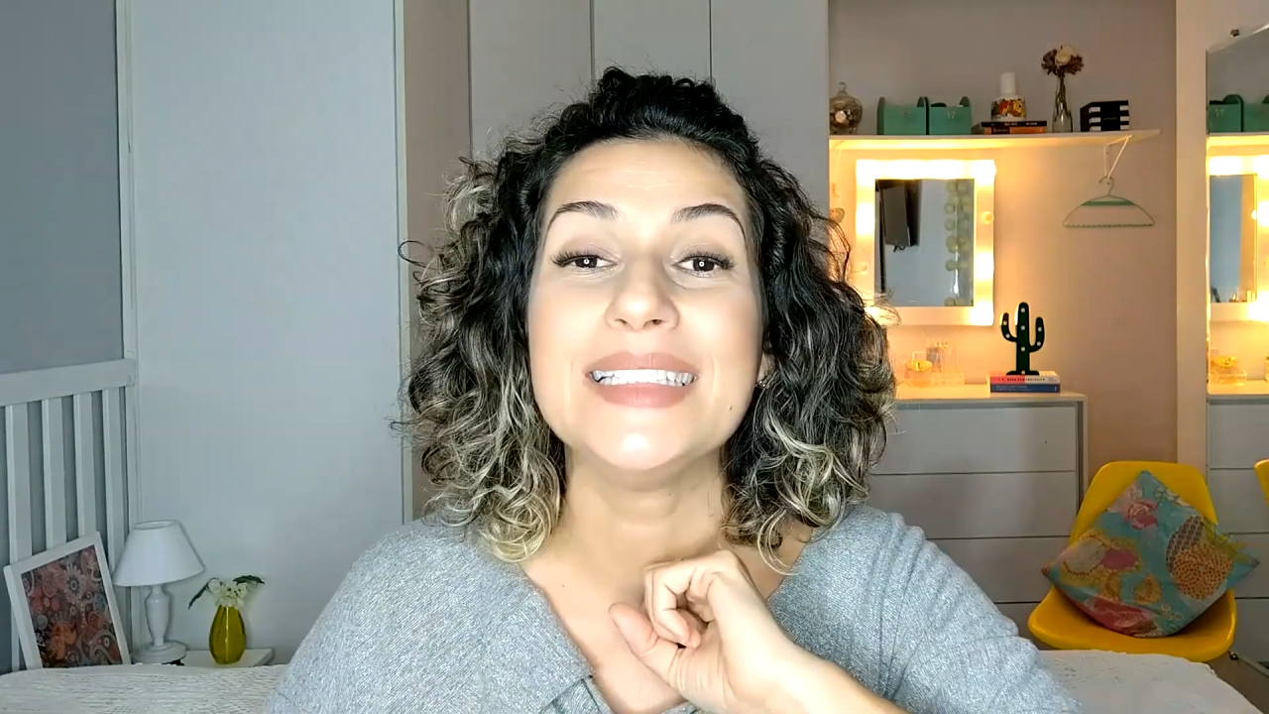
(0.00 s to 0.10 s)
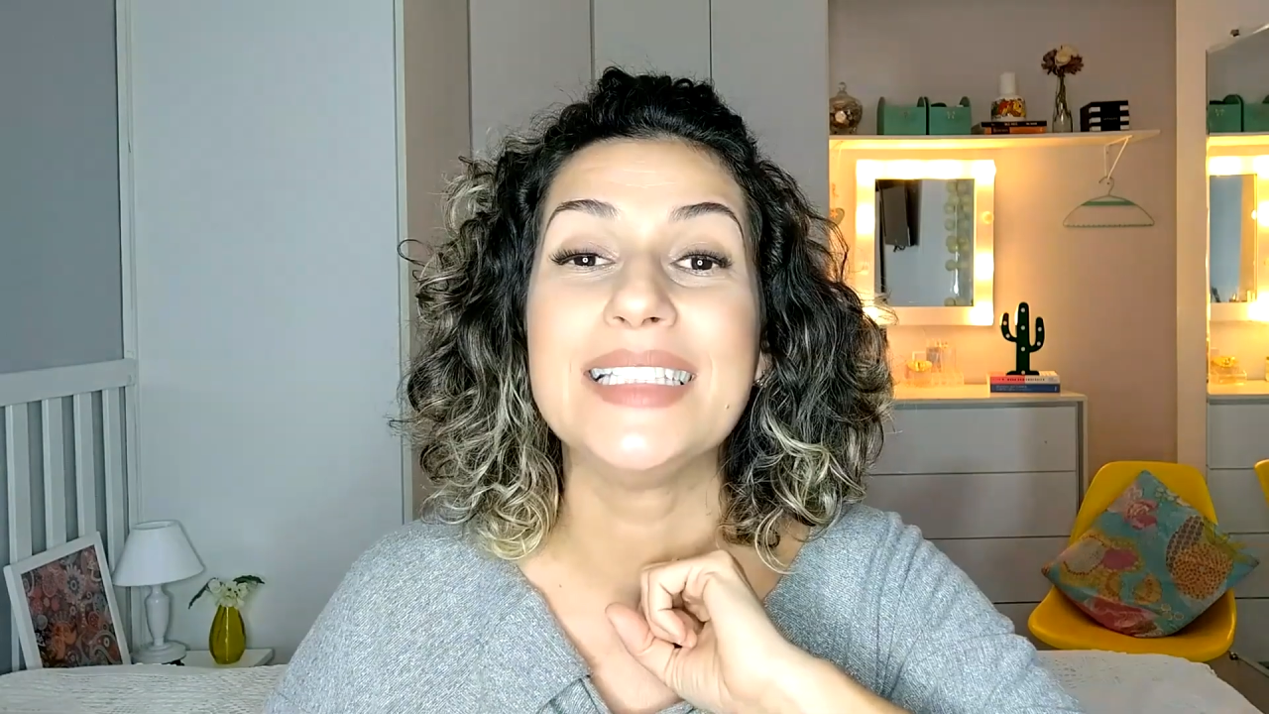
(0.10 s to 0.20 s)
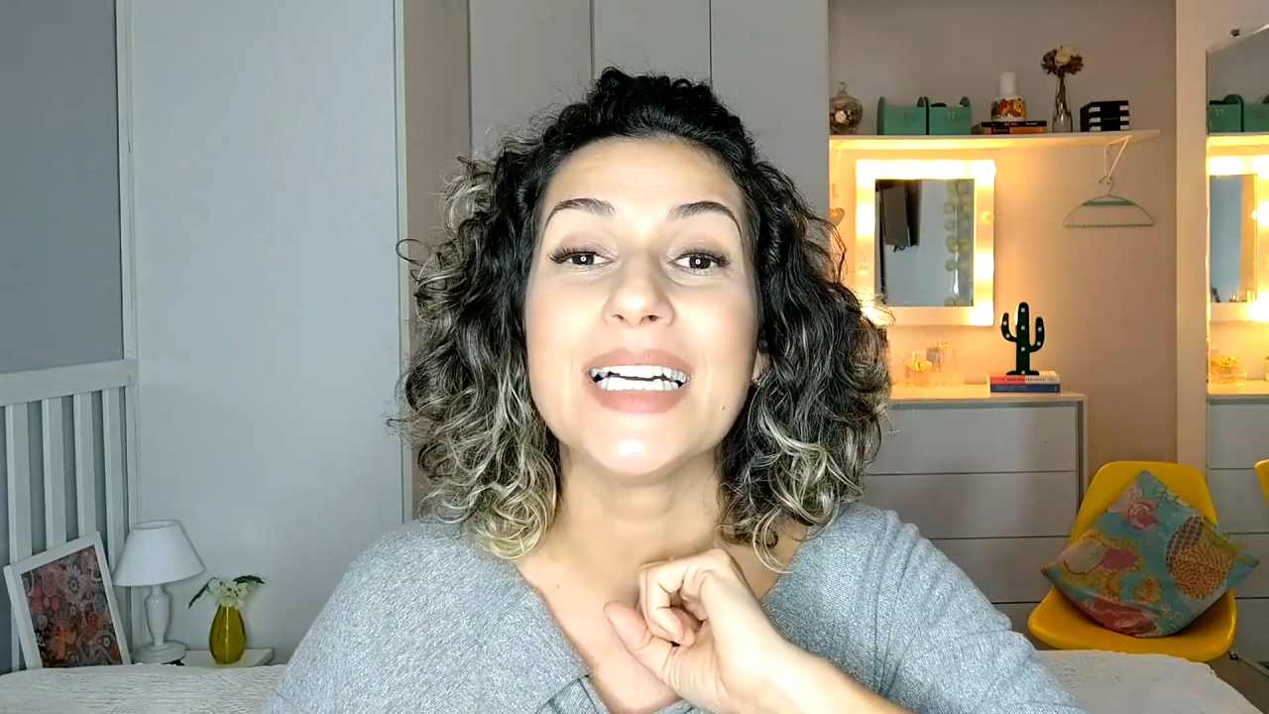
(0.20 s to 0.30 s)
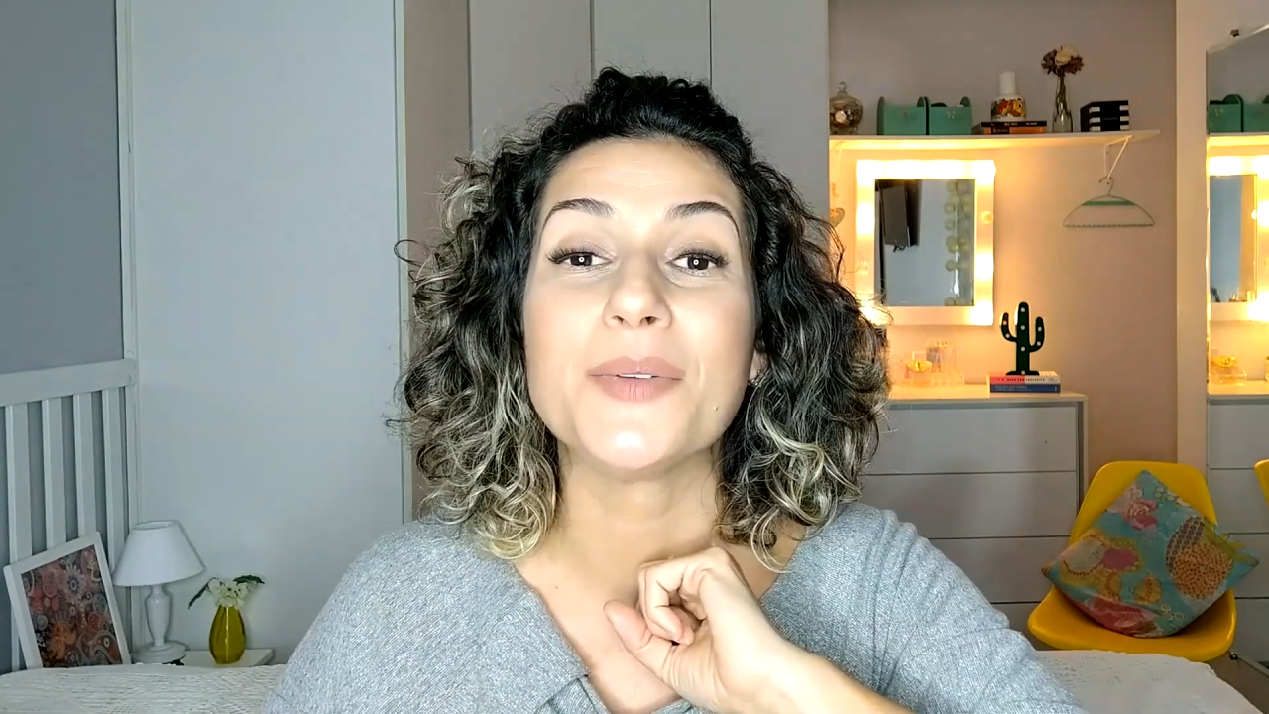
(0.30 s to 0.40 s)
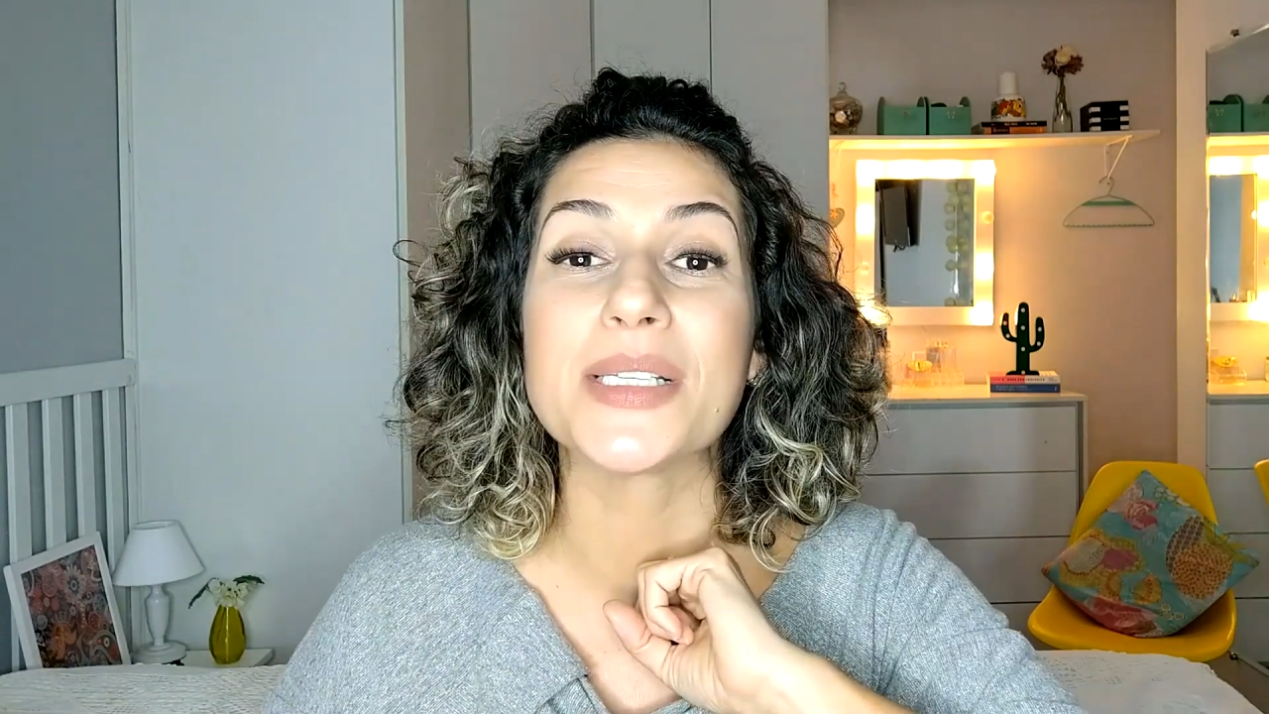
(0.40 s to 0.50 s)

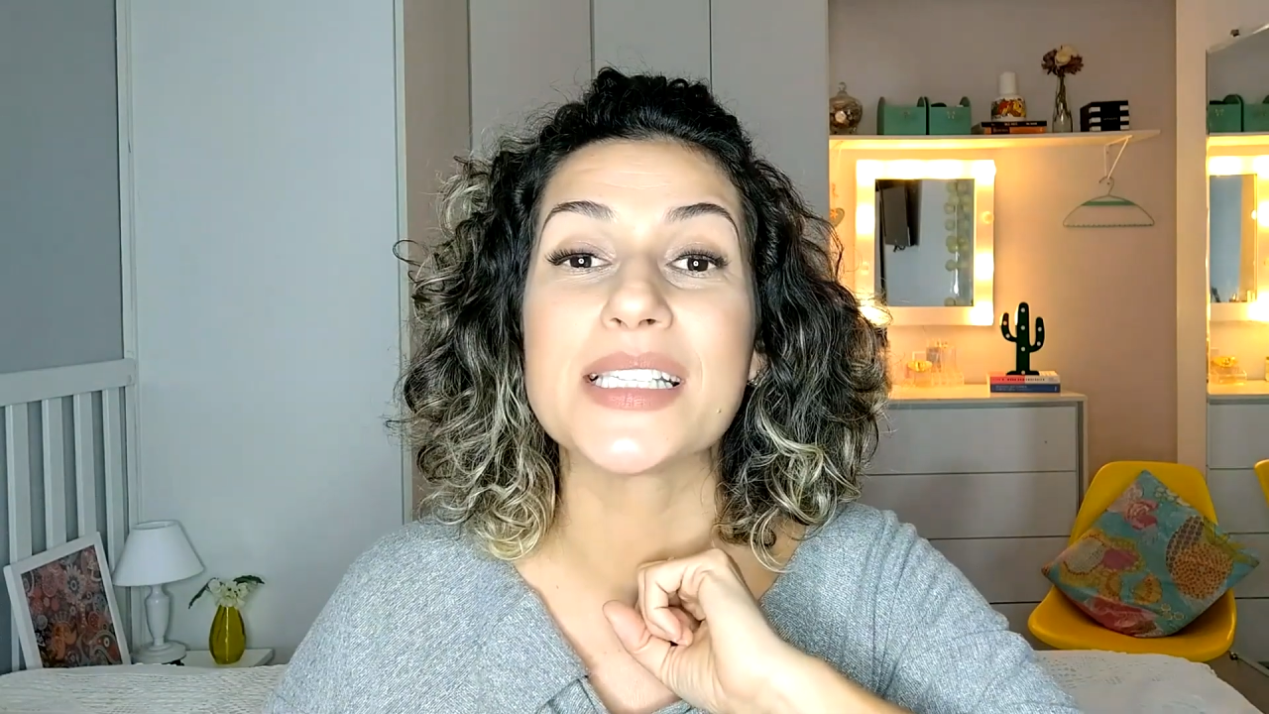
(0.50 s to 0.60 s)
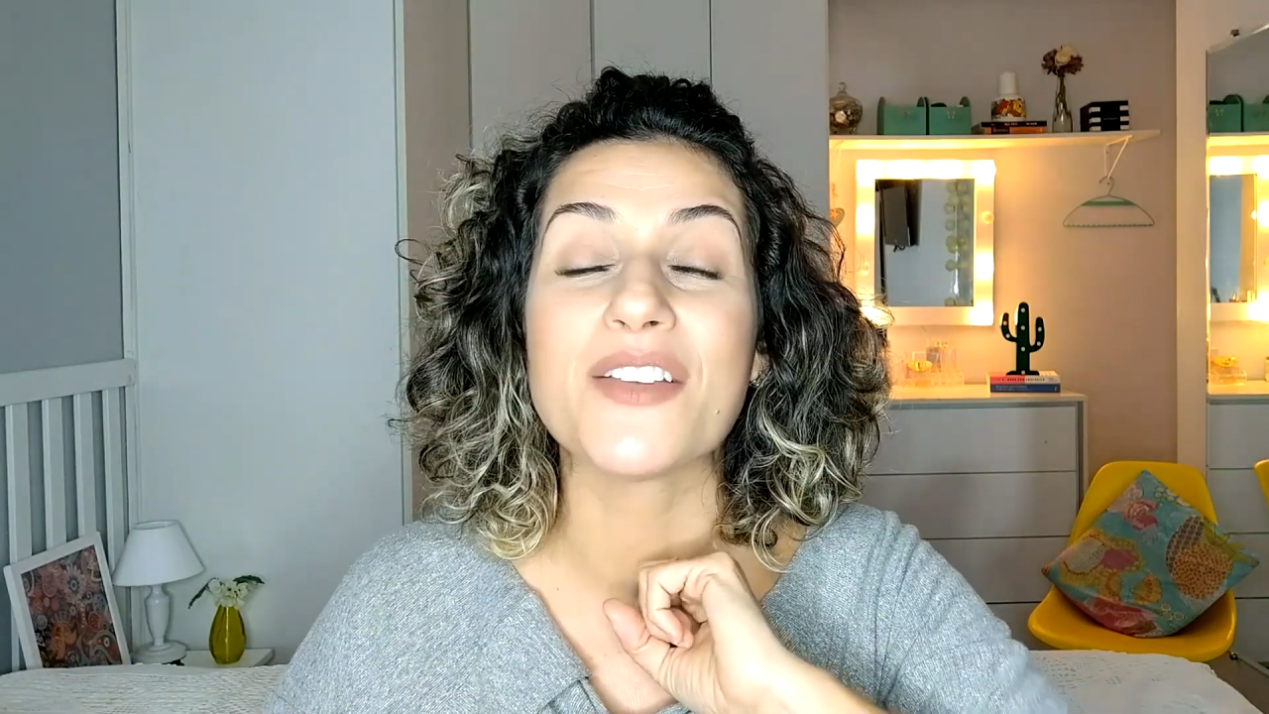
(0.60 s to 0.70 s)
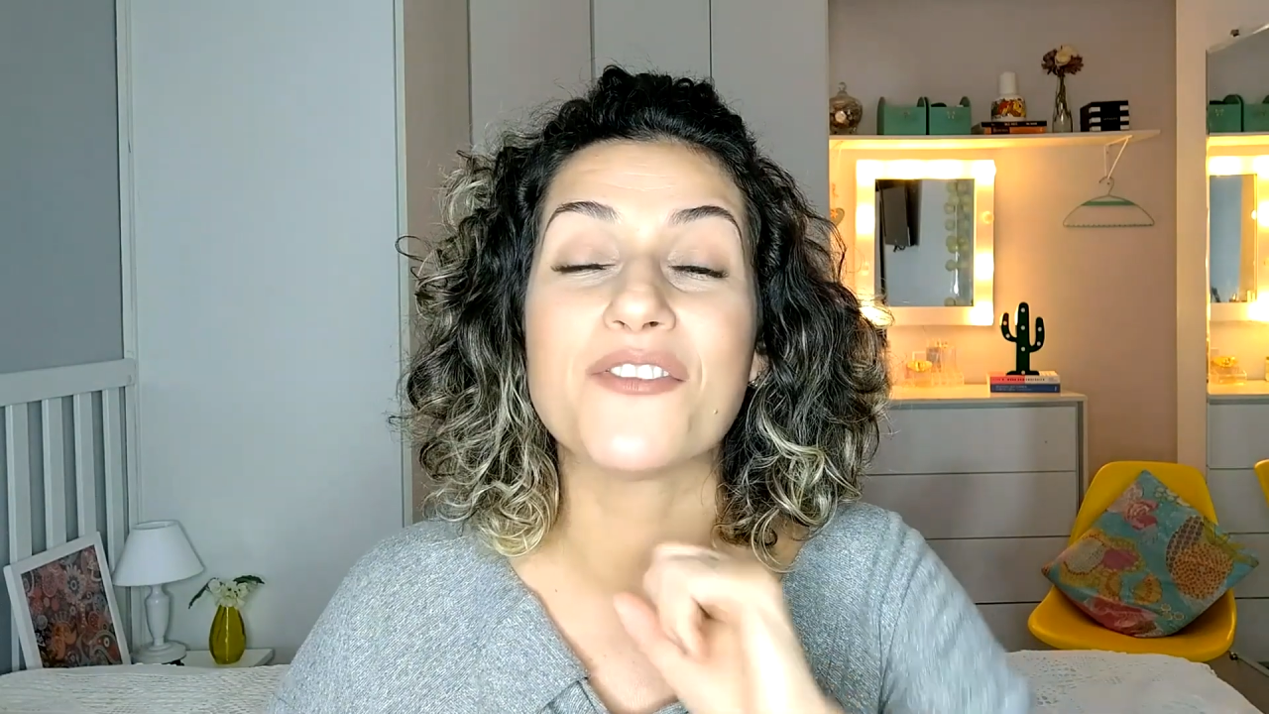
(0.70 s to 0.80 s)
Então, assim,